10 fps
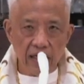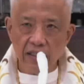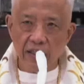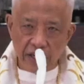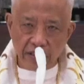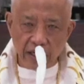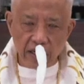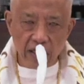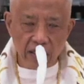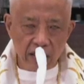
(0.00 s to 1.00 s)

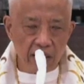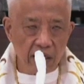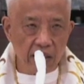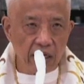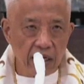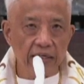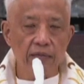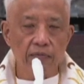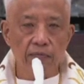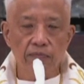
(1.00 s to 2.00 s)
dinagdagan ng dinagdagan.
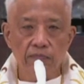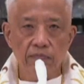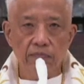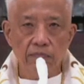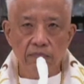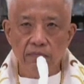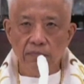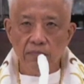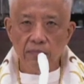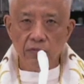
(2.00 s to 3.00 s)

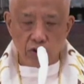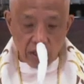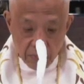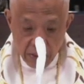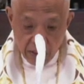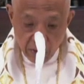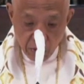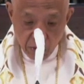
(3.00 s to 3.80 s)
So sabi ngayon